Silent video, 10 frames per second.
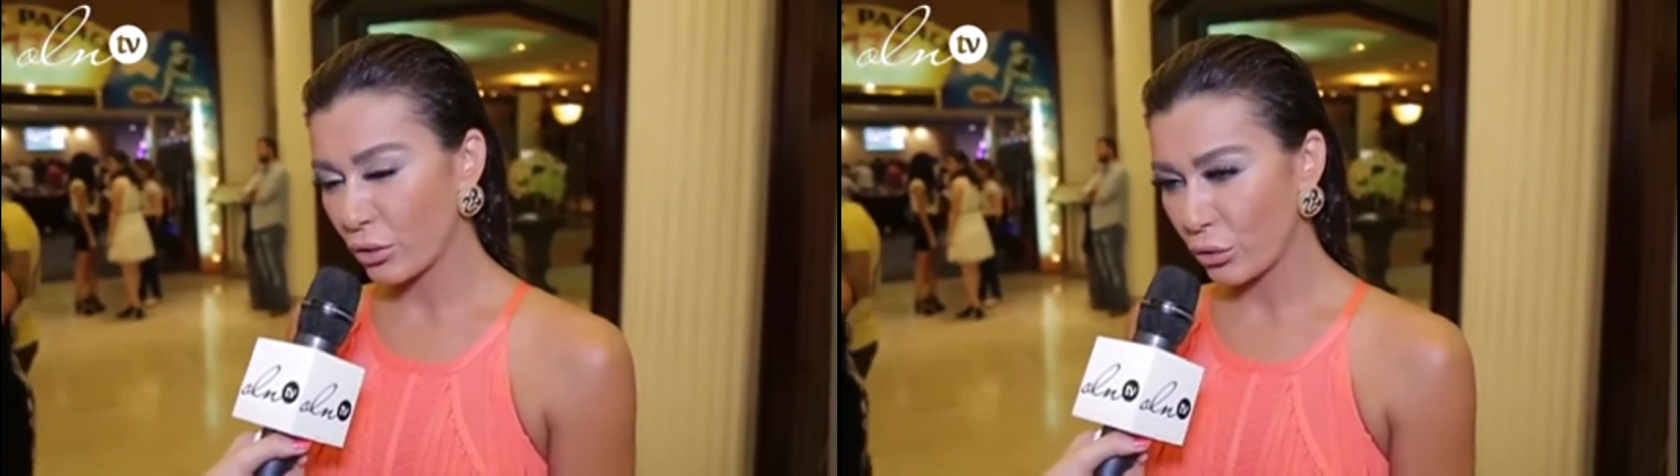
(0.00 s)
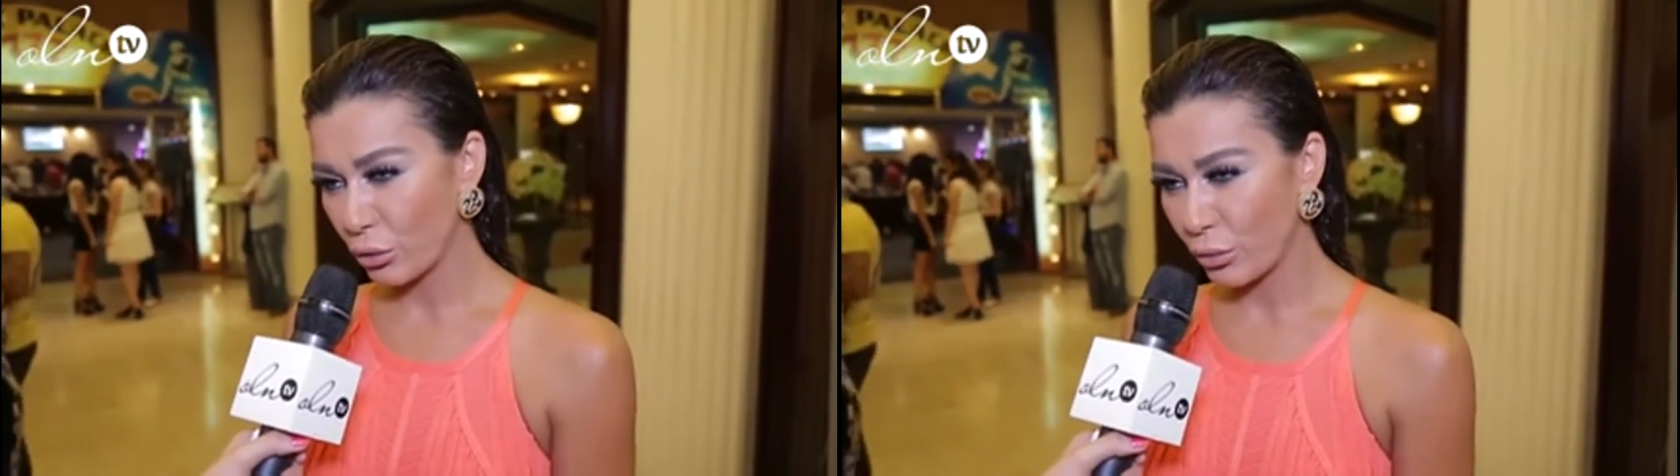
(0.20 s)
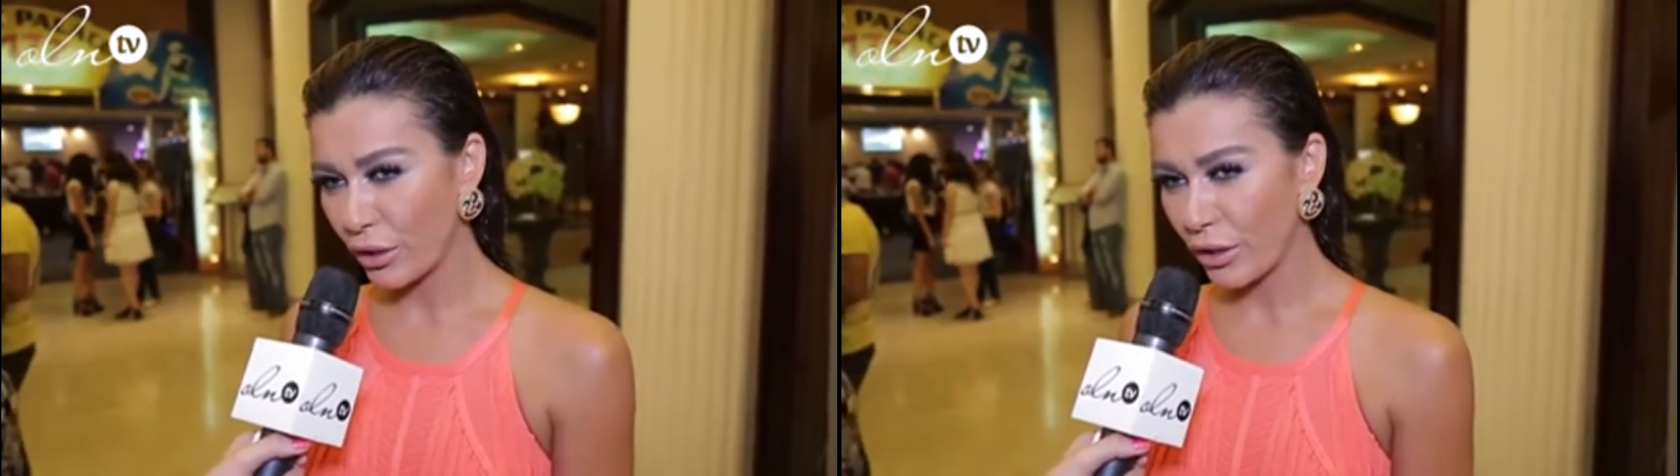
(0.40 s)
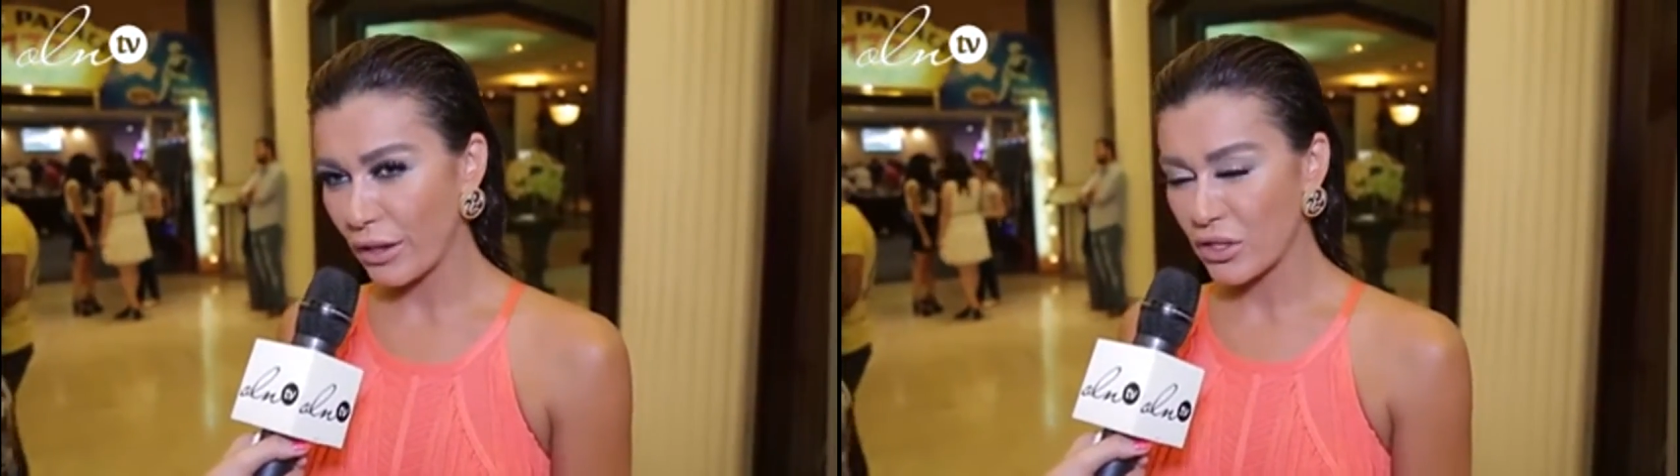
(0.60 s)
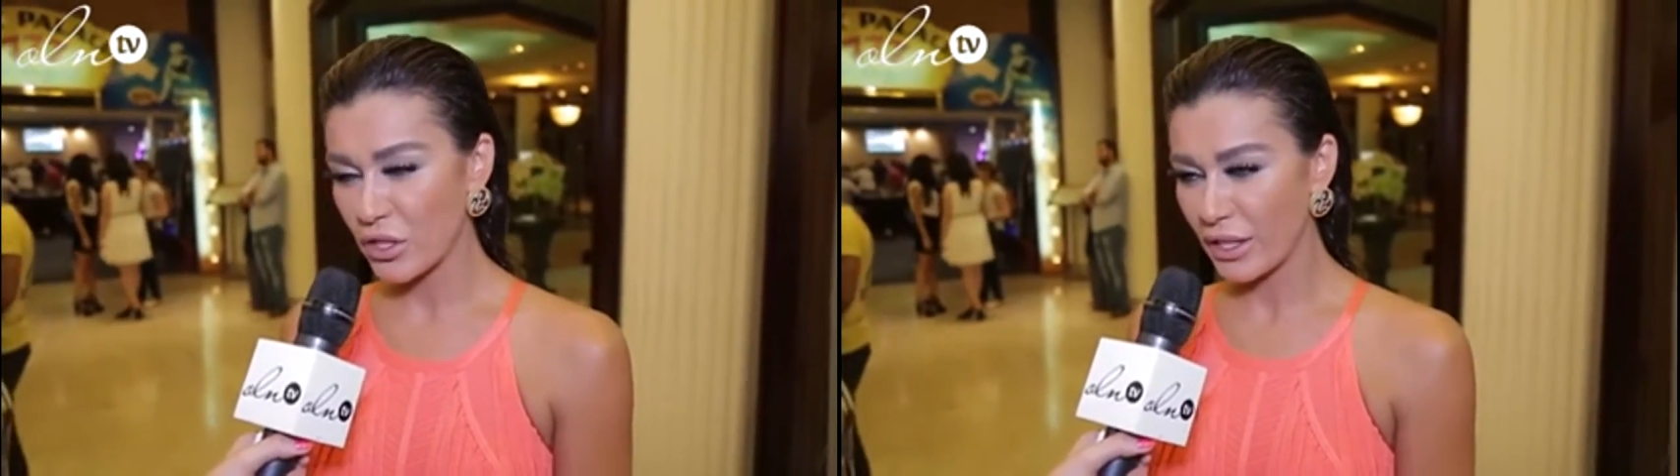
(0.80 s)
اكتوبر
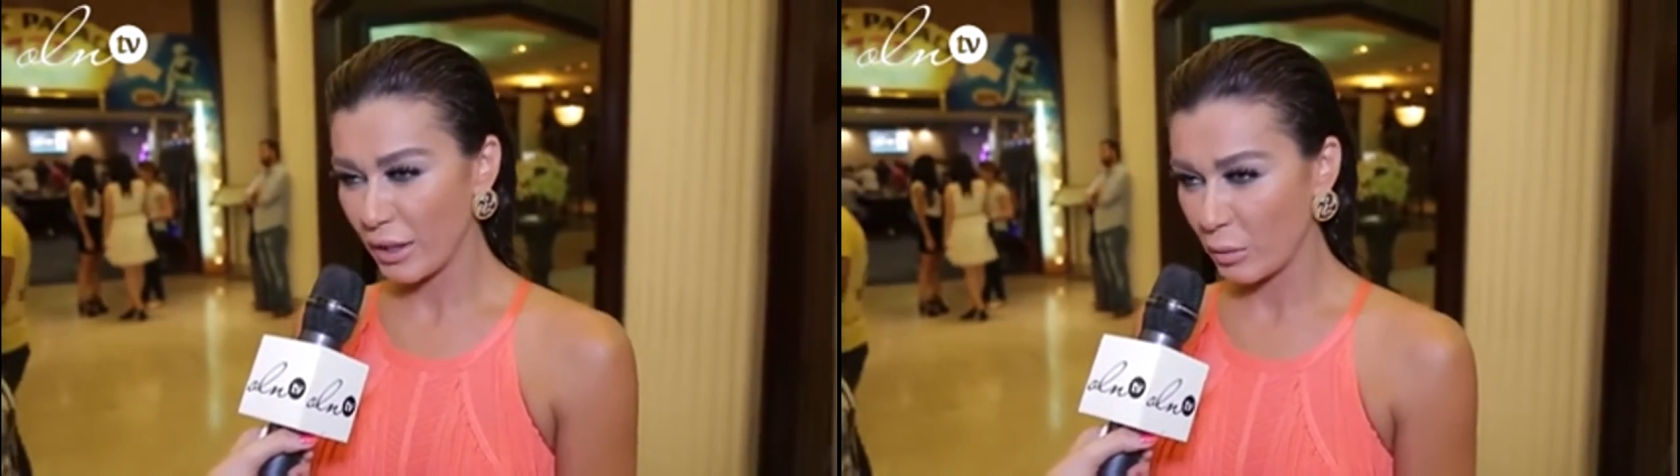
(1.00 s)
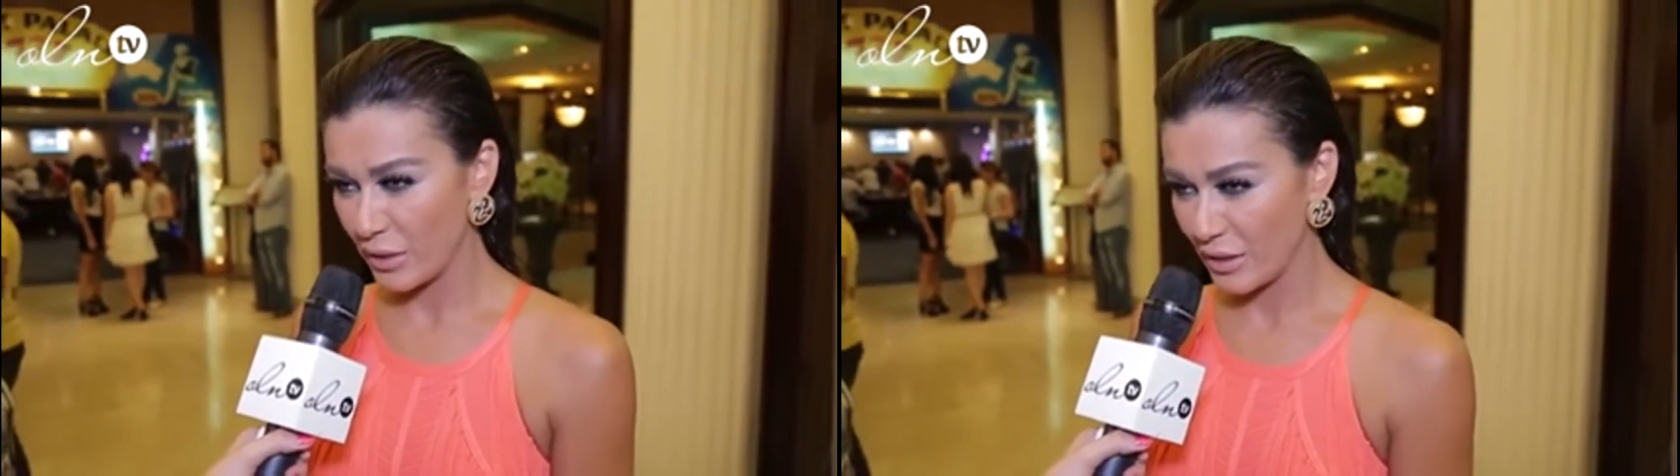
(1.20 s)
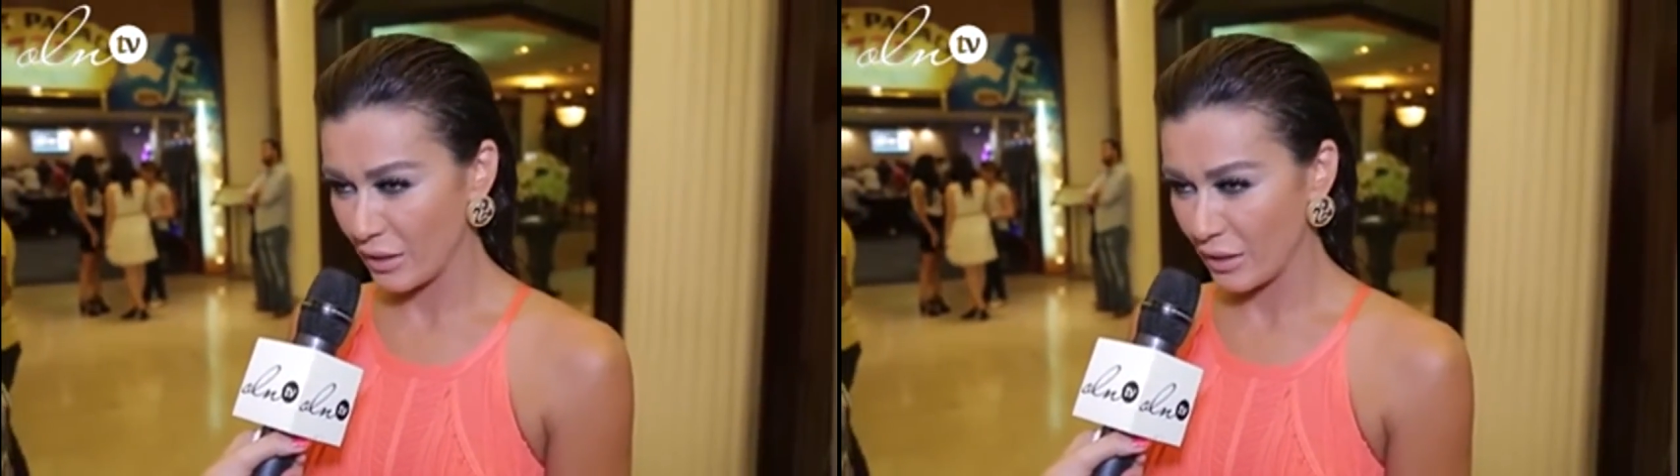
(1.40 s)
على شاشه ال بي